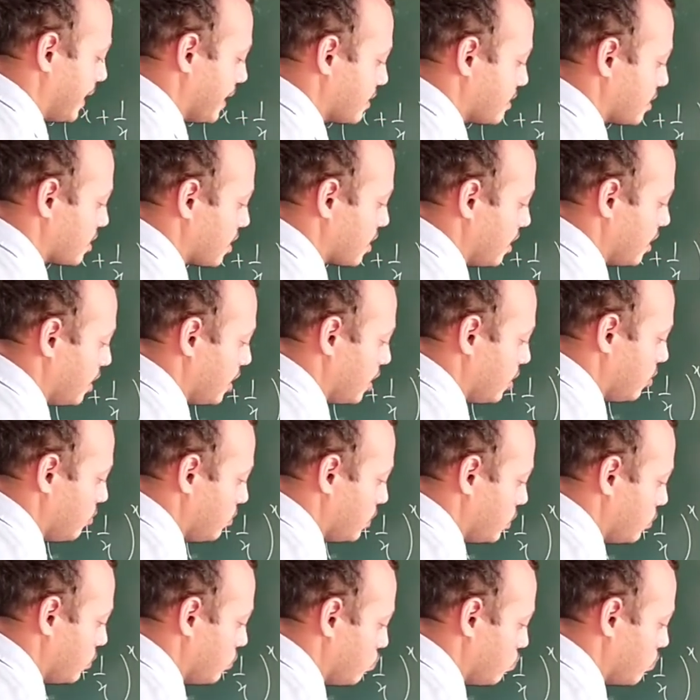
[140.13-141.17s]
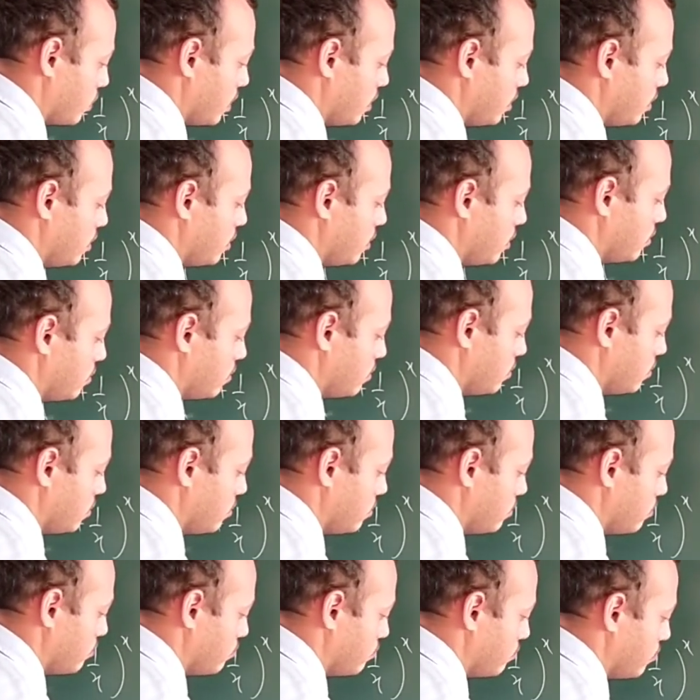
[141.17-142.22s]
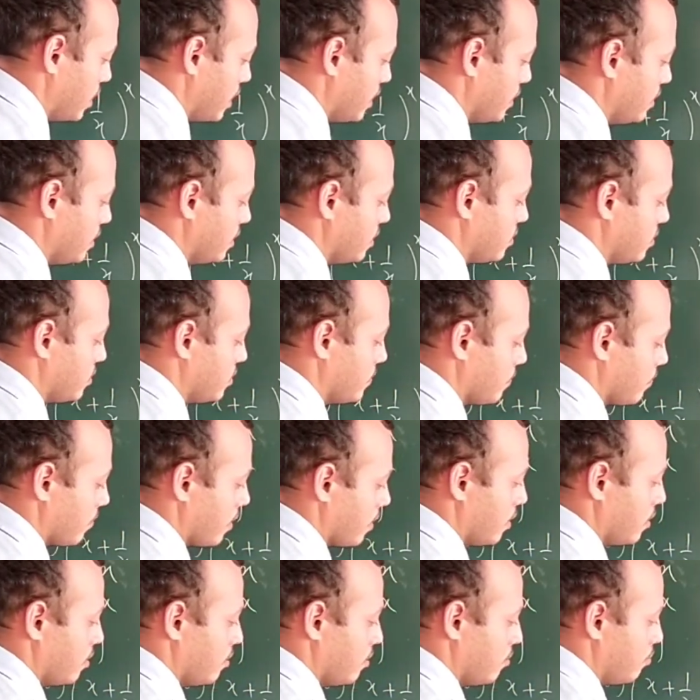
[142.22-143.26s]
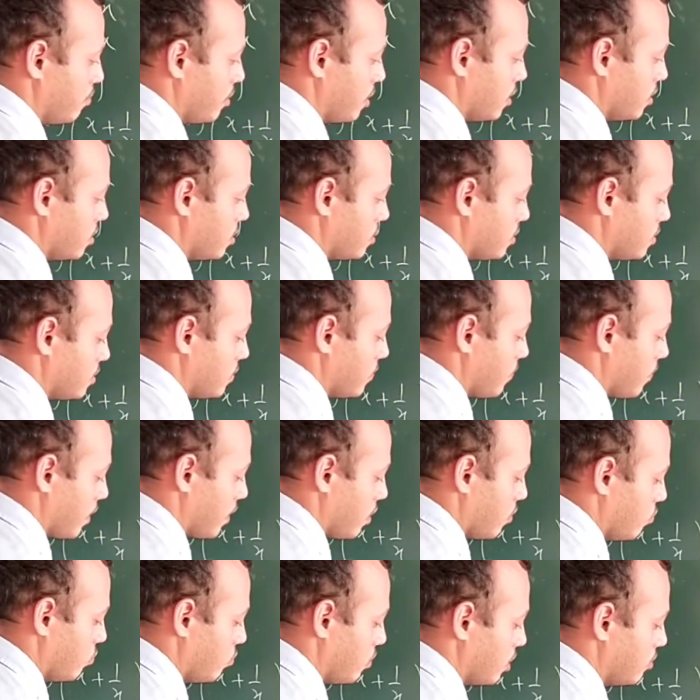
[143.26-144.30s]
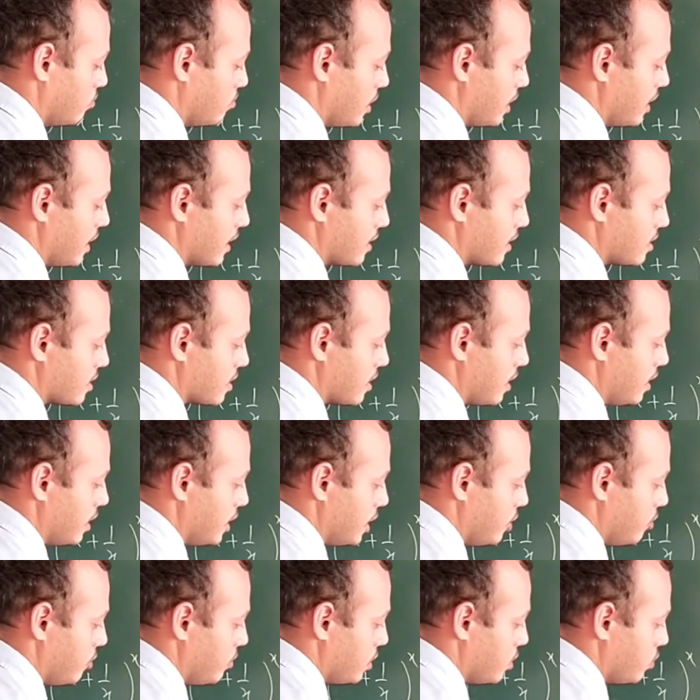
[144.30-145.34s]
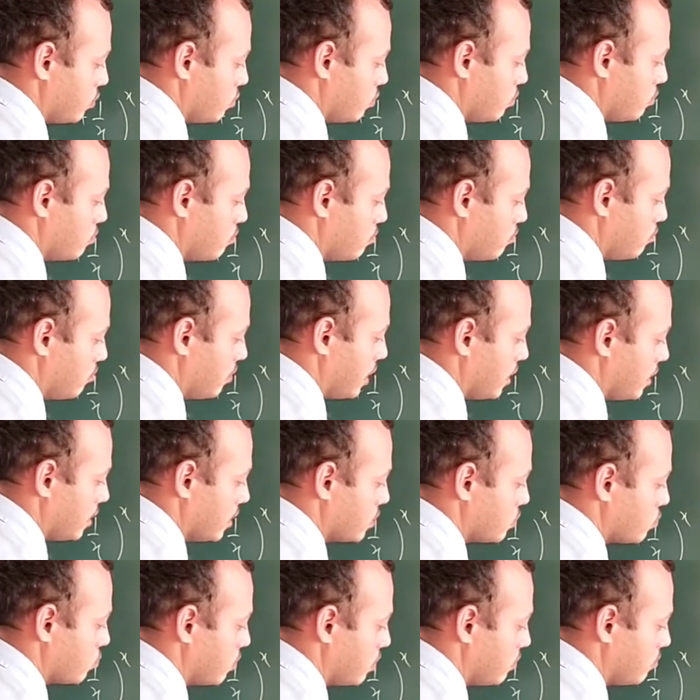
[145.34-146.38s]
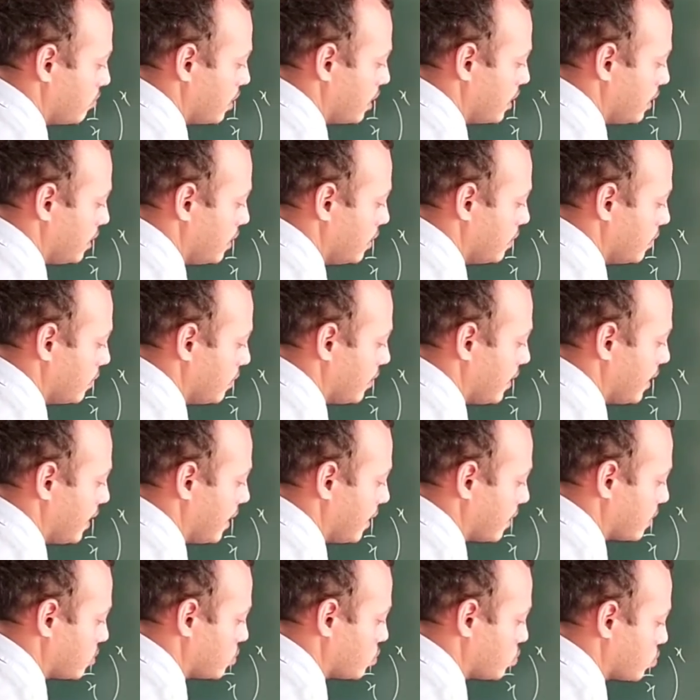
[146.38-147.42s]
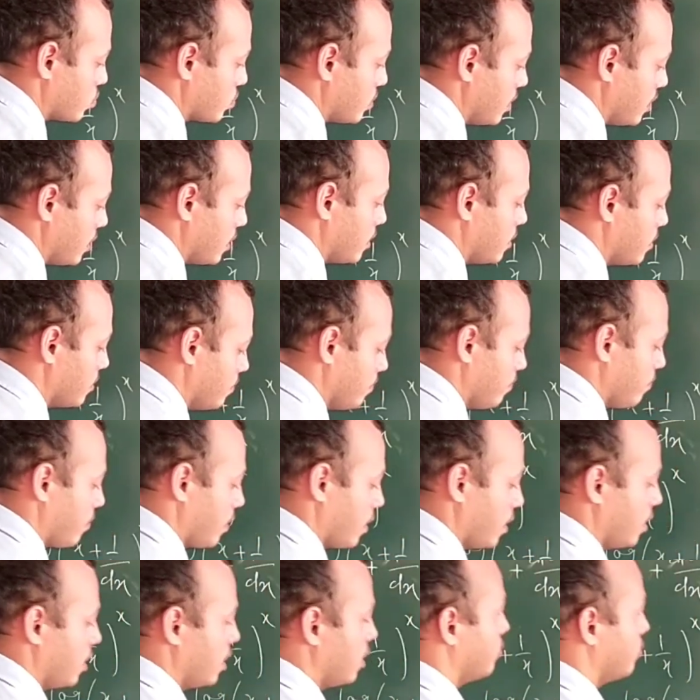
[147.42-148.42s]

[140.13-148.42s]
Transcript: एक्स का डेरिवेटिव वन माइनस प्लस वन बाई एक्स का डेरिवेटिव माइनस वन बाई एक्स स्केयर